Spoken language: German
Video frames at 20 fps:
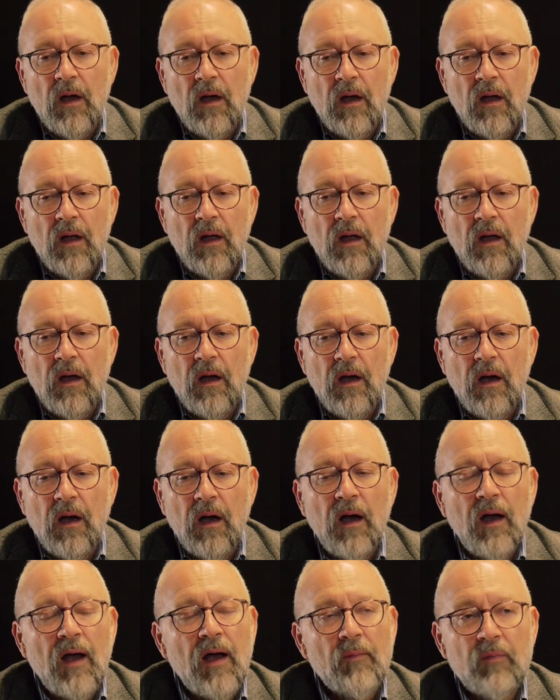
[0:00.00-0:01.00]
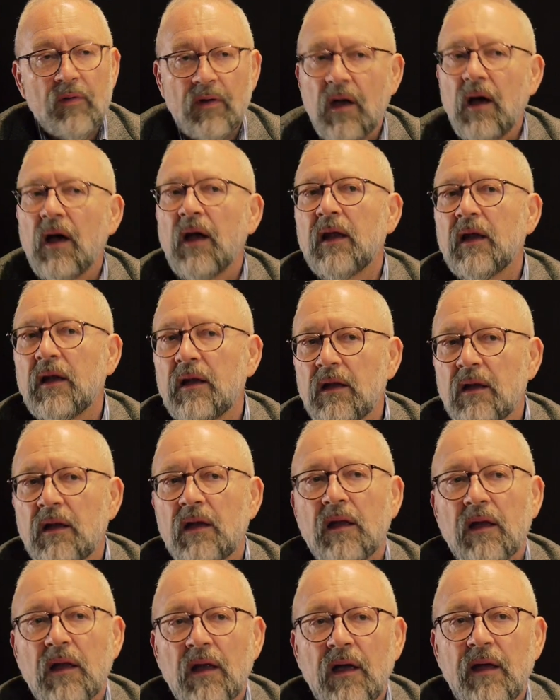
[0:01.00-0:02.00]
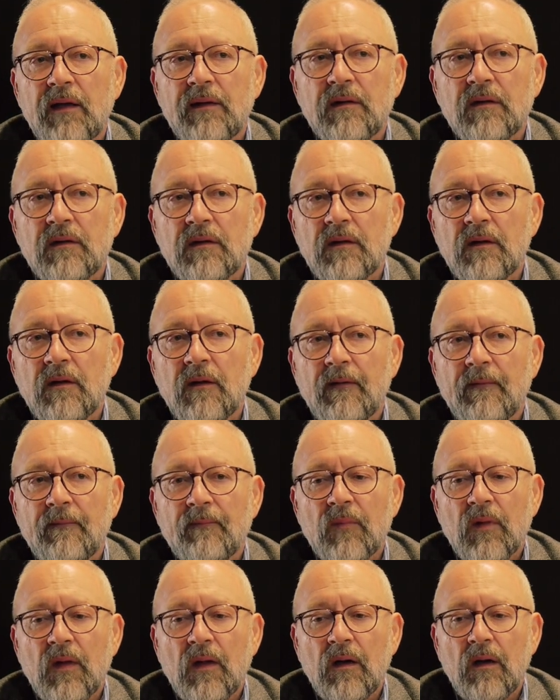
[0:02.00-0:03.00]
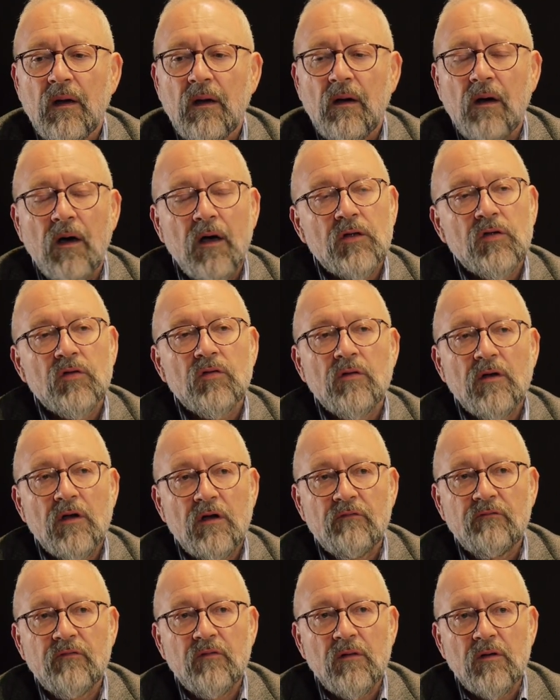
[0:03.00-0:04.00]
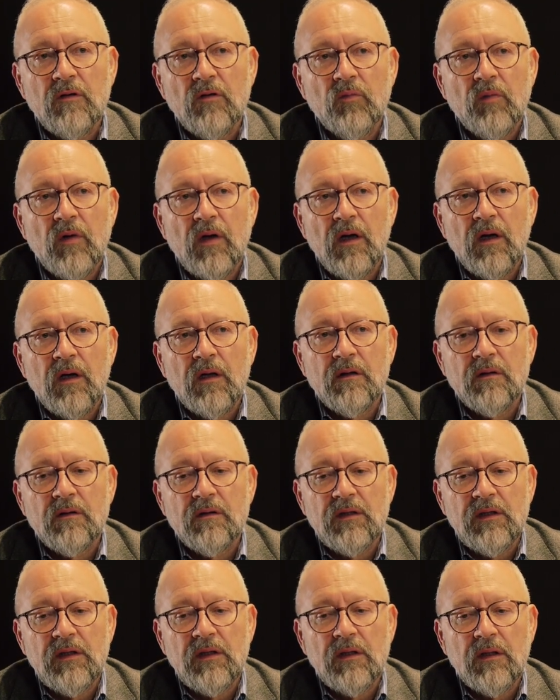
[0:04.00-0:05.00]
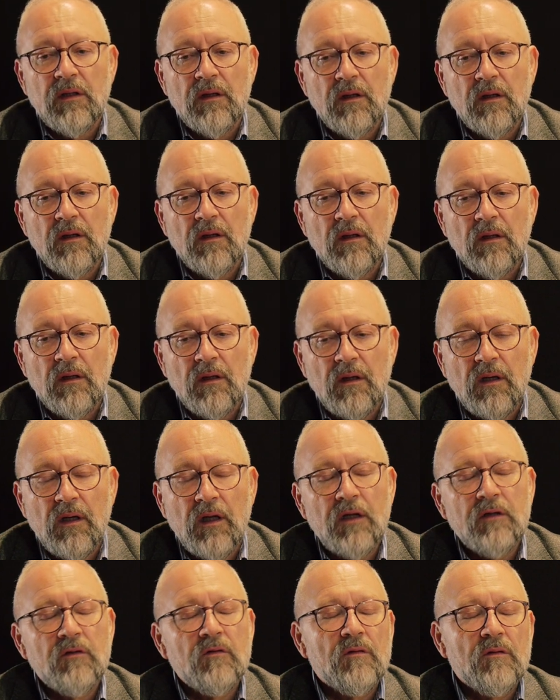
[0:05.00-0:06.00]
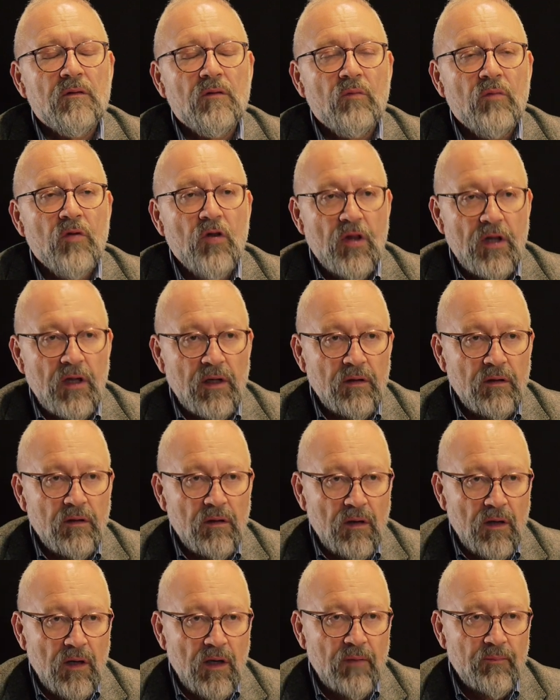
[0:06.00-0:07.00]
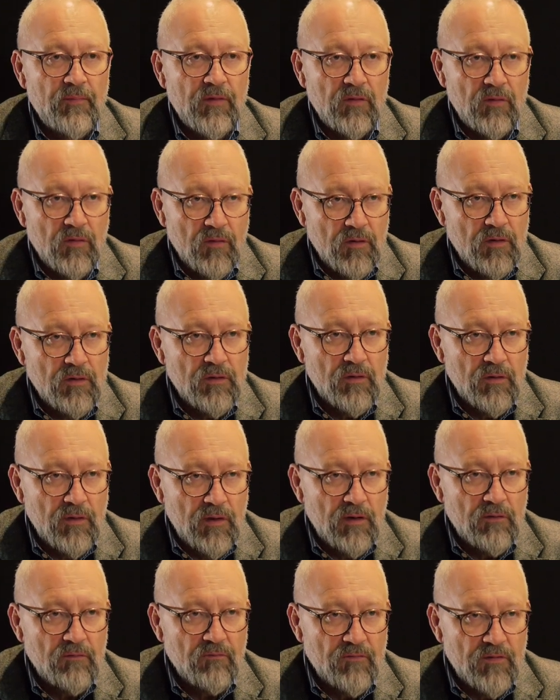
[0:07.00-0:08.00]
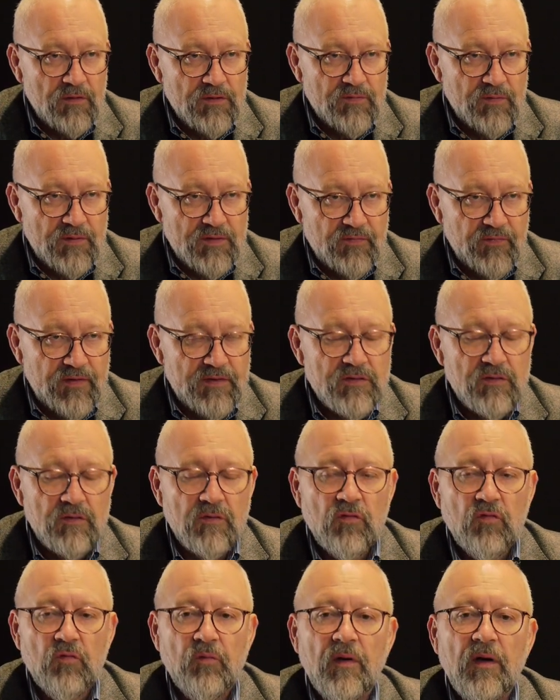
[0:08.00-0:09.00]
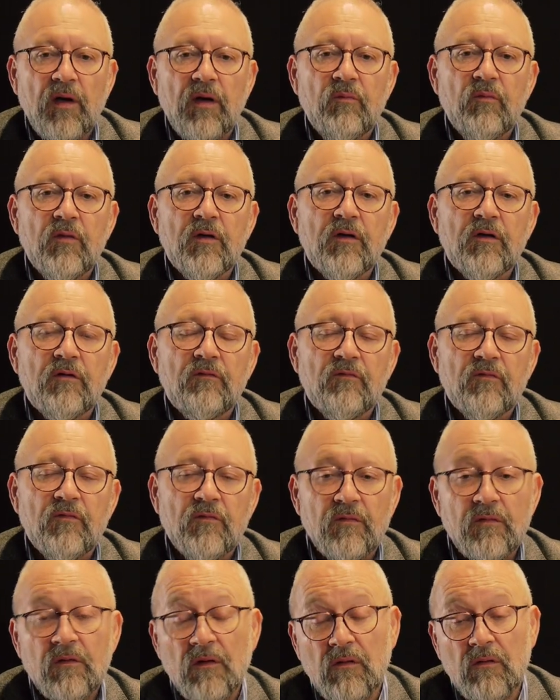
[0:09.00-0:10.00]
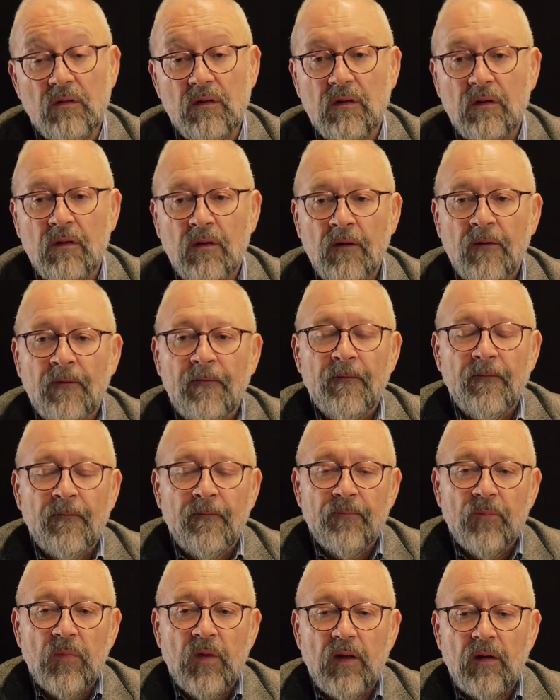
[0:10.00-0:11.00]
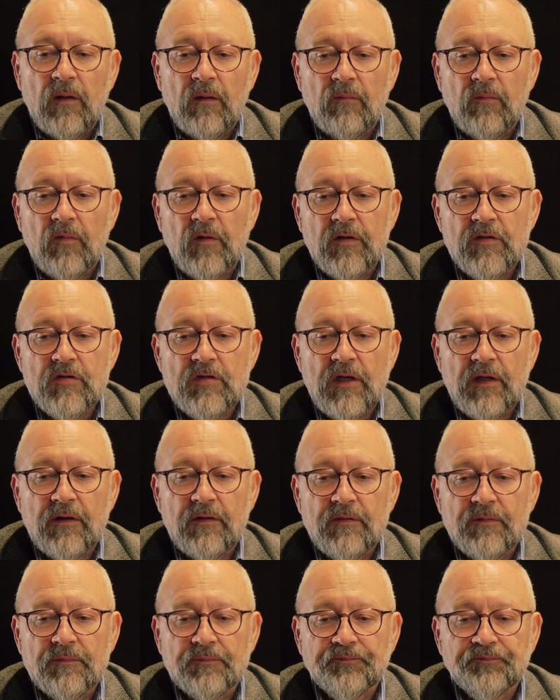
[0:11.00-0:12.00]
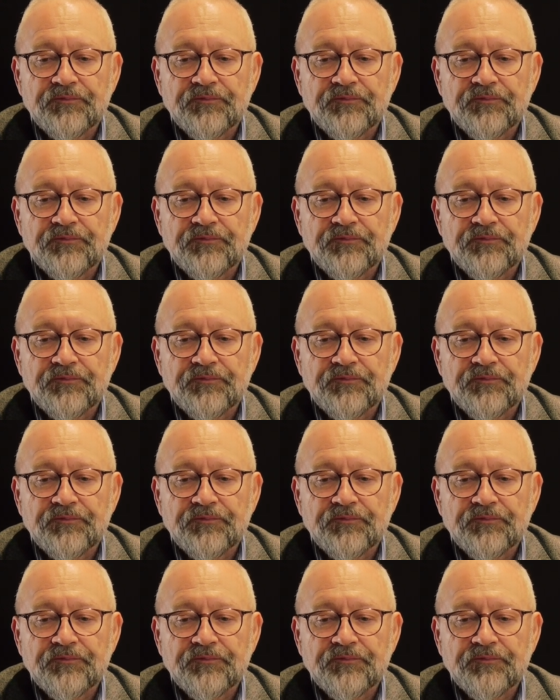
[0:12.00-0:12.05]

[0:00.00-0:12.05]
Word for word: äh, haben eigentlich eine Ordnung hervorgebracht, die hätte Bestand haben können, jedenfalls was Westeuropa anbetrifft und auch äh, Deutschland.